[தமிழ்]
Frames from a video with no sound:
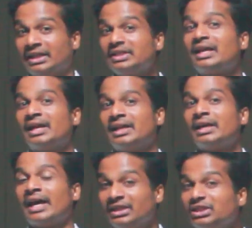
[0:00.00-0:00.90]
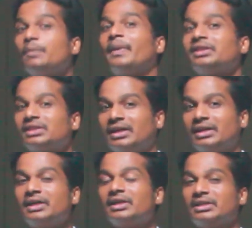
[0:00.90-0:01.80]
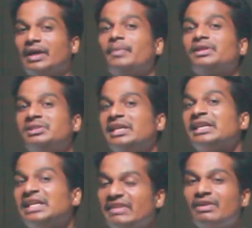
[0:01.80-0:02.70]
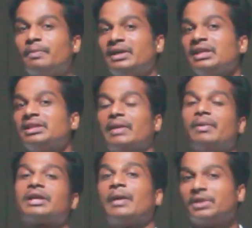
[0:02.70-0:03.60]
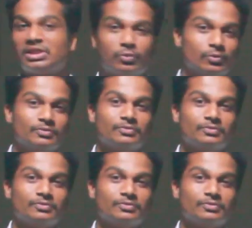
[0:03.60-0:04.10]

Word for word: அதனால அந்த பயத்தினால நம்ம ஸ்டீரிங்கை டிவேட் பண்ணி நம்மளை காப்பாற்றிப்போம்